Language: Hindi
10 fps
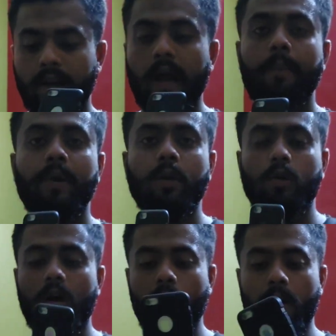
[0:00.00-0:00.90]
ख़राब भी नहीं
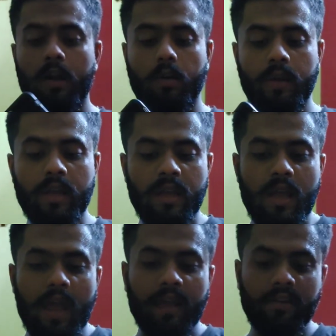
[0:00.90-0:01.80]
होगा मोबाइल को भी
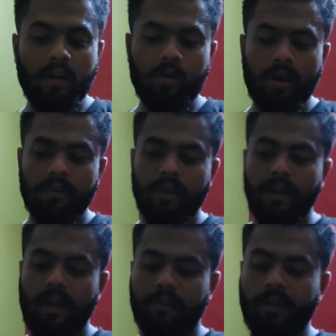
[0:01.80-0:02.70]
ऐसे करो ऐसे
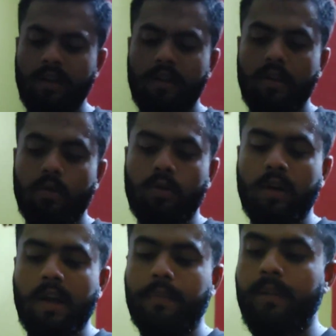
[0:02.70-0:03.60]
करके ऐसे
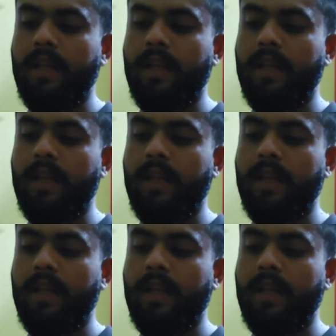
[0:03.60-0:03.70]
करके आपने